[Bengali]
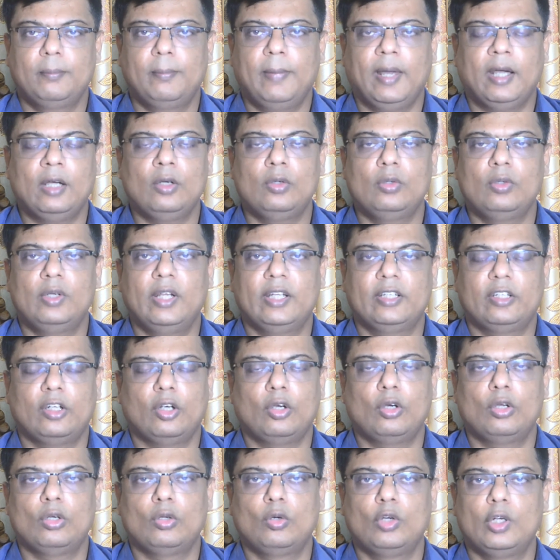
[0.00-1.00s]
ব্যাংকগুলো
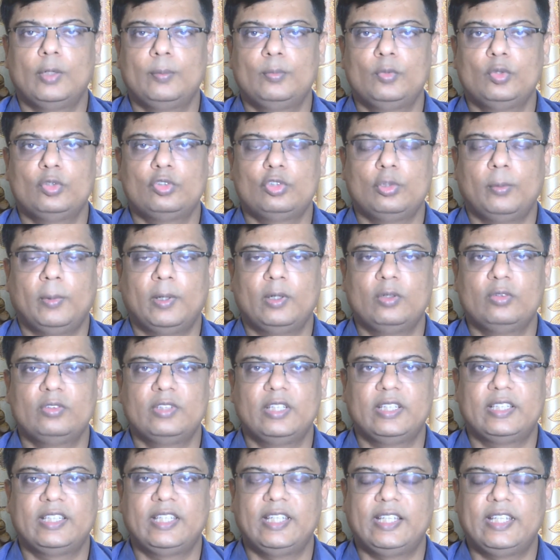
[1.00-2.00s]
সকল গরিব দুস্থ
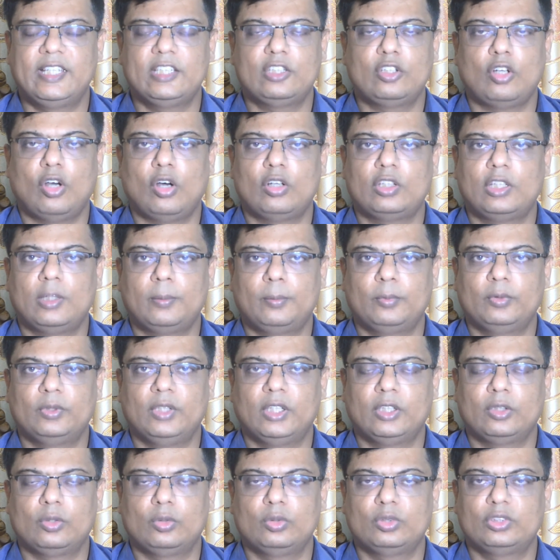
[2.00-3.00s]
মানুষদের কী কী সহায়তা
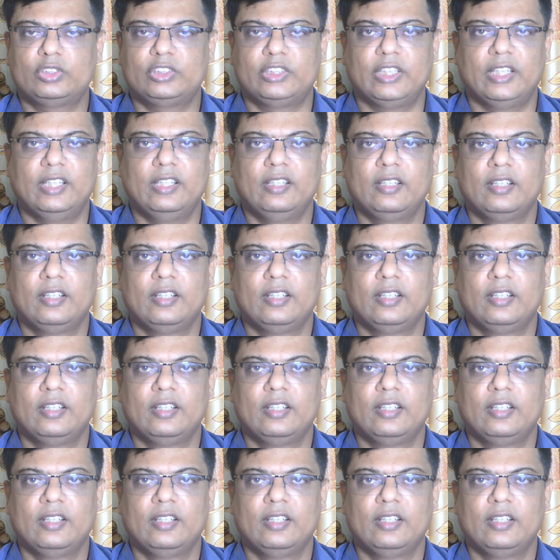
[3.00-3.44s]
প্রদান করছে